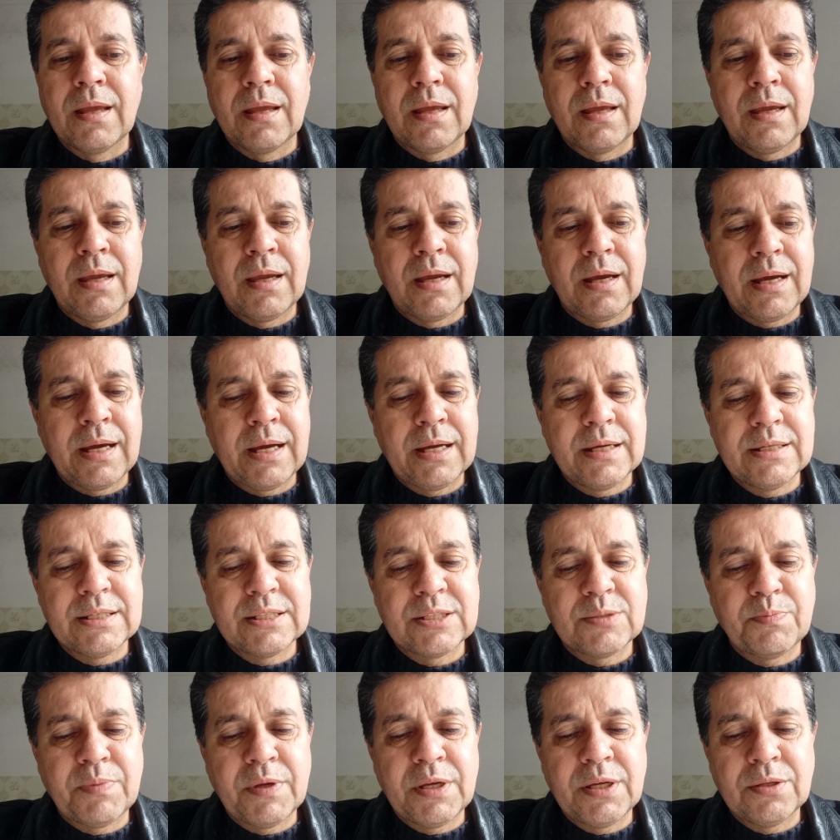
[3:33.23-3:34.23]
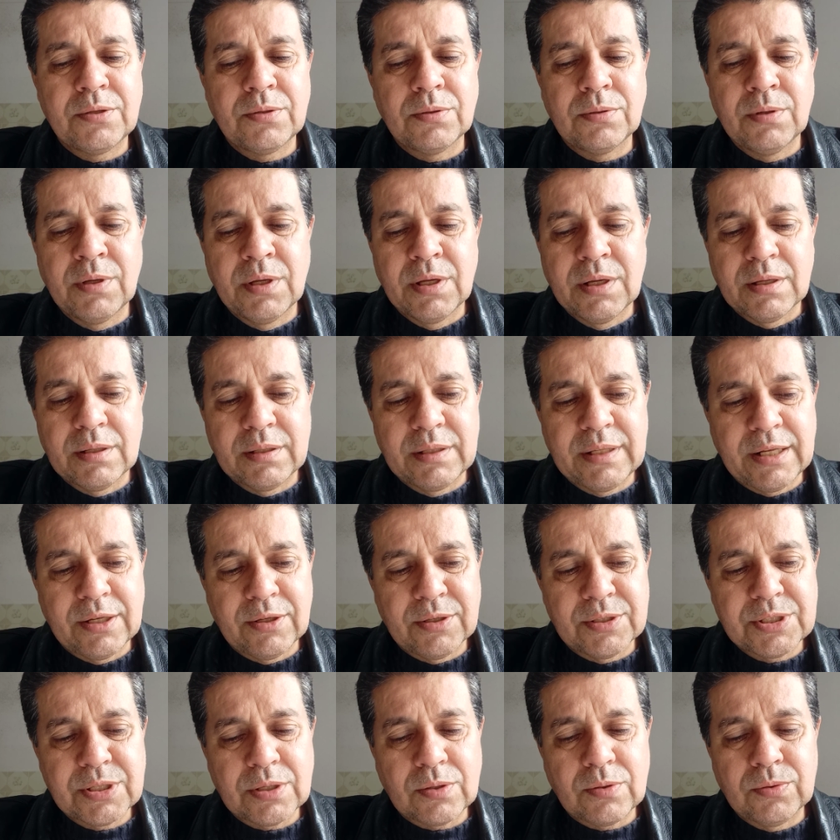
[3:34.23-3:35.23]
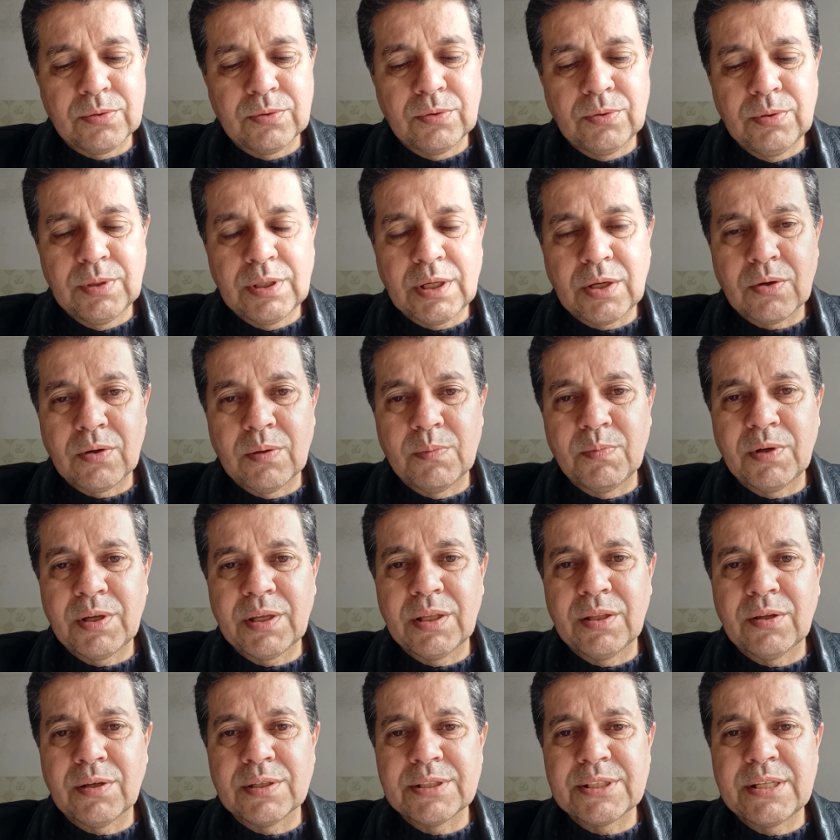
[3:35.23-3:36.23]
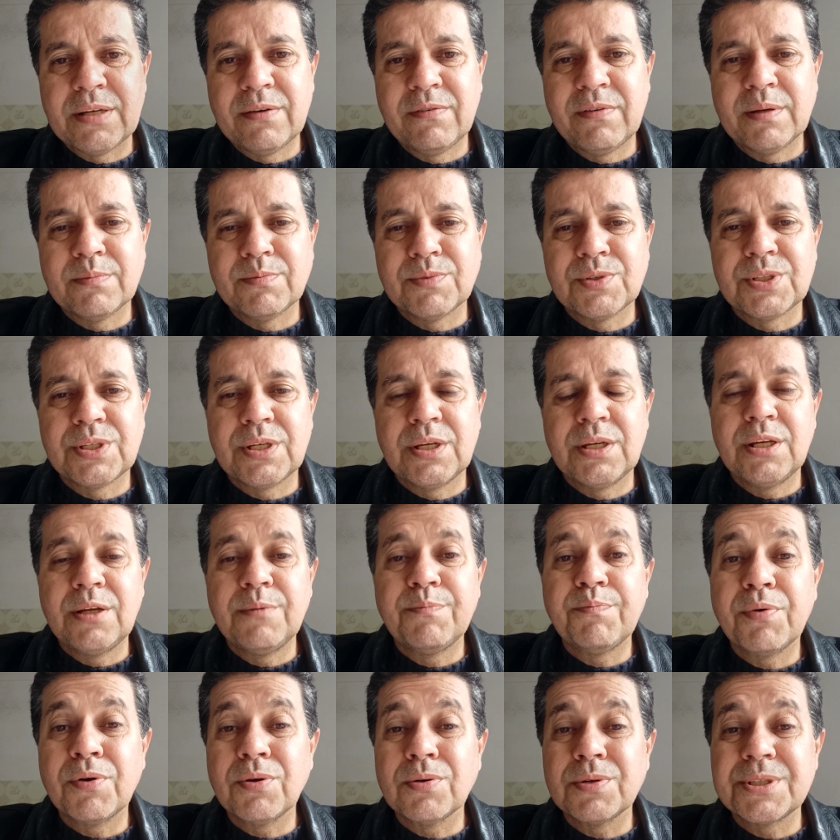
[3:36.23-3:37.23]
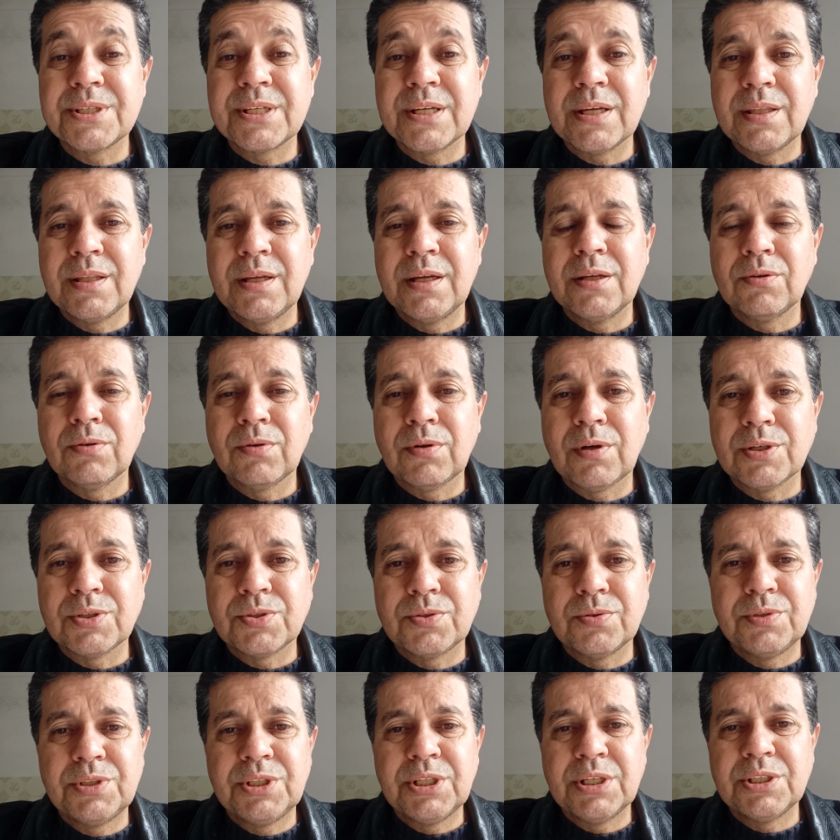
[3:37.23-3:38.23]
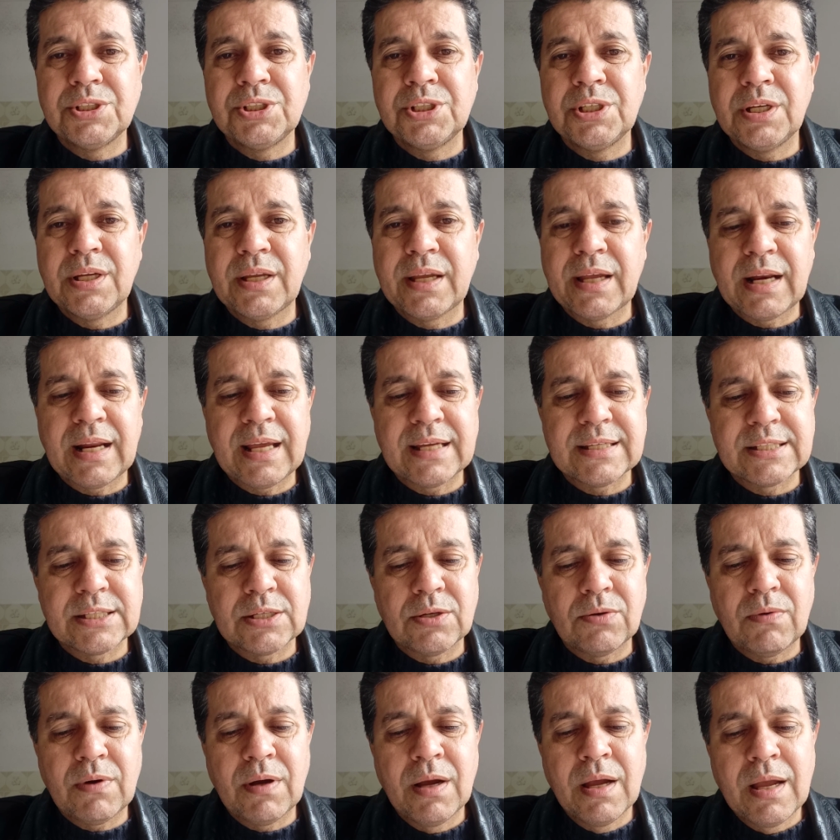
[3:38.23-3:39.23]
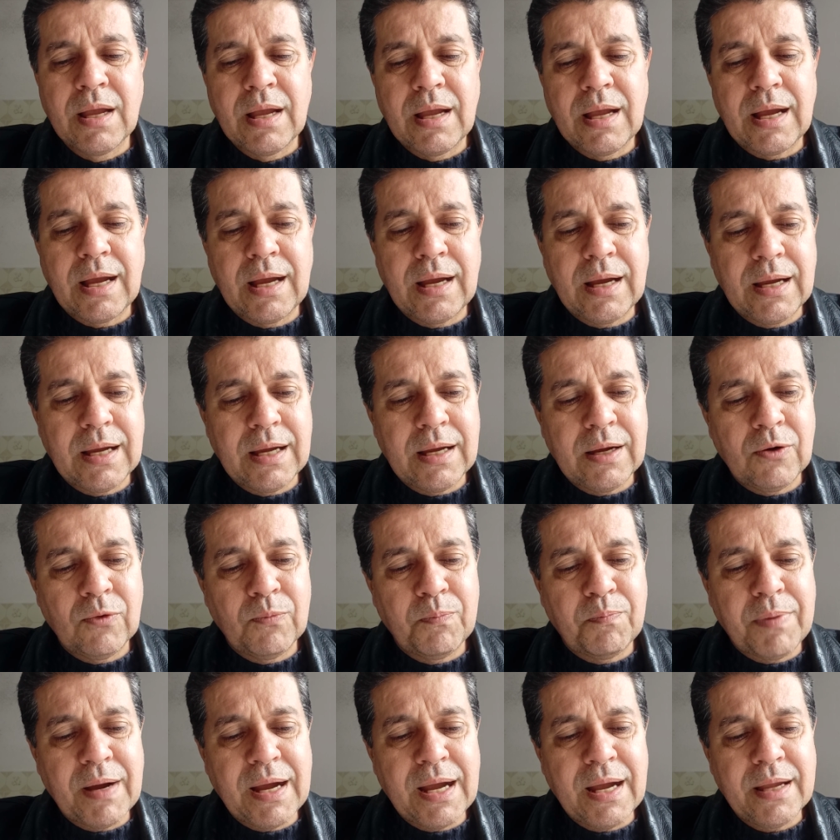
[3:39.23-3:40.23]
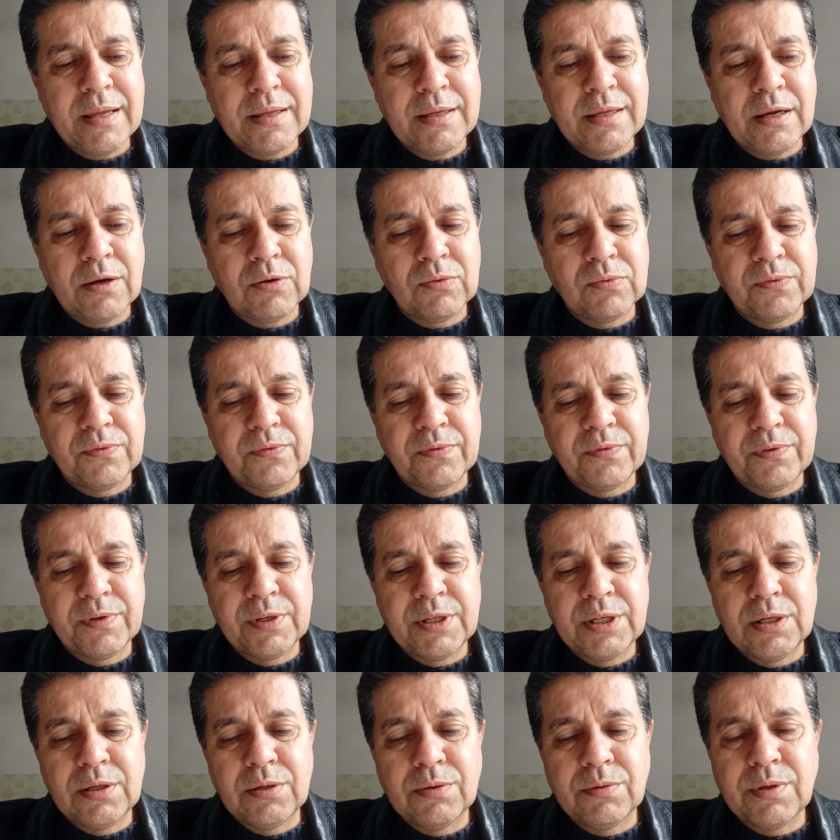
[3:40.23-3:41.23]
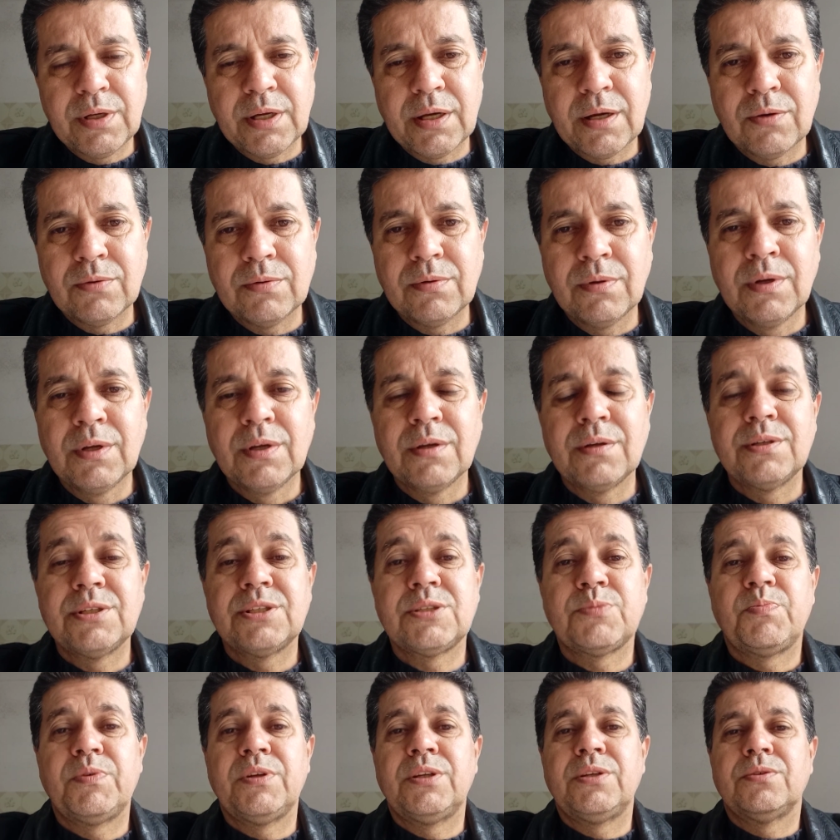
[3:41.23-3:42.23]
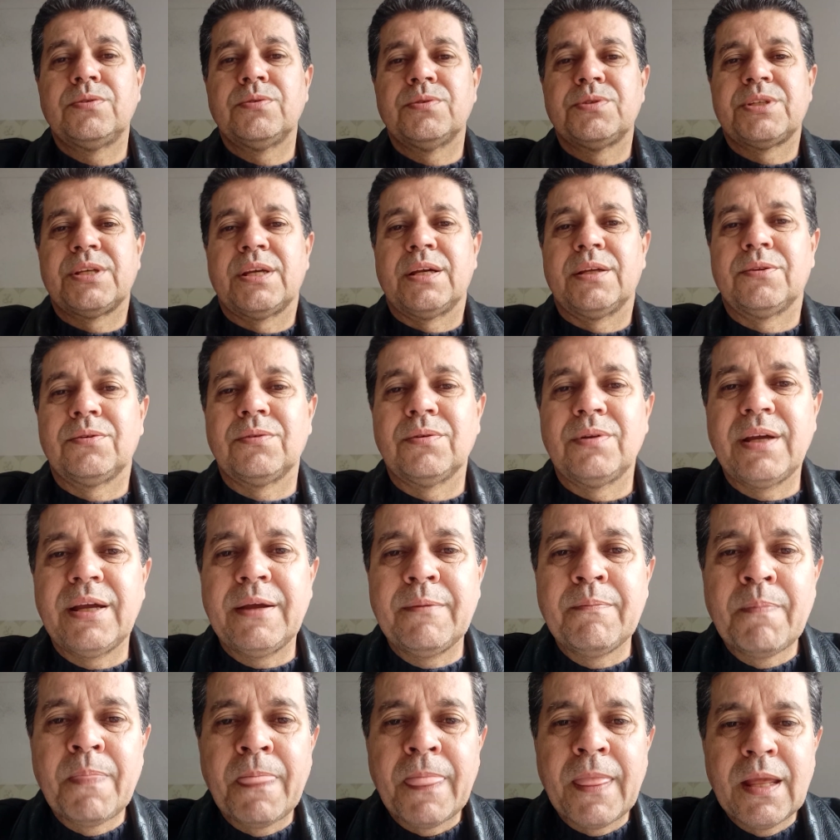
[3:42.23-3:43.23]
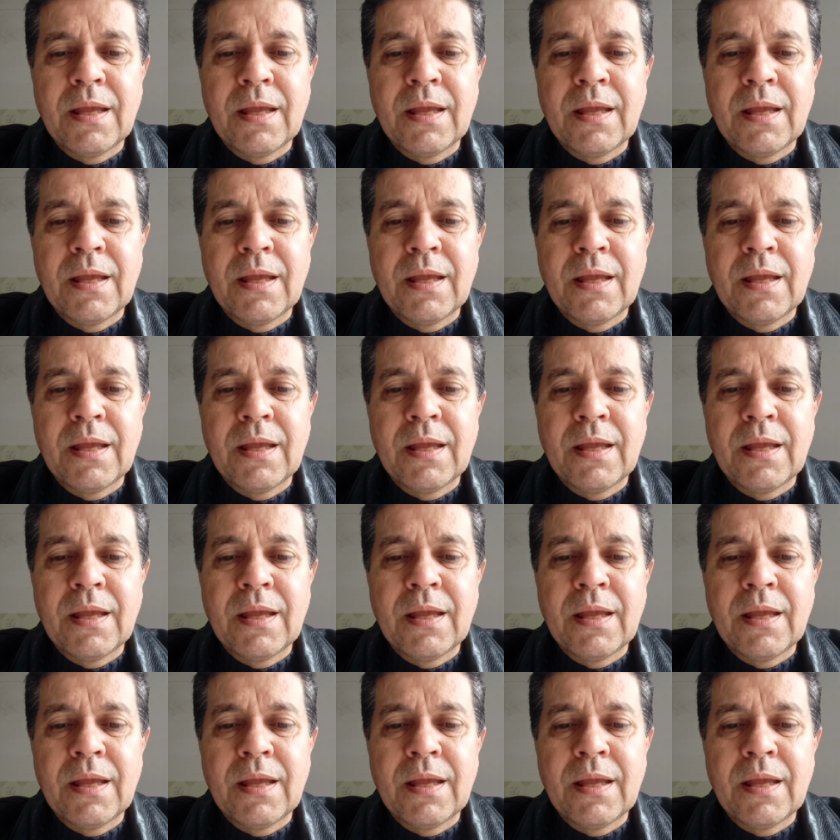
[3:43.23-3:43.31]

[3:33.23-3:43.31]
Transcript: é, a respeito da nossa conduta, como que nós devemos ser e proceder no nosso dia a dia em relação a, ao Pai, ao Filho e ao Espírito Santo, né?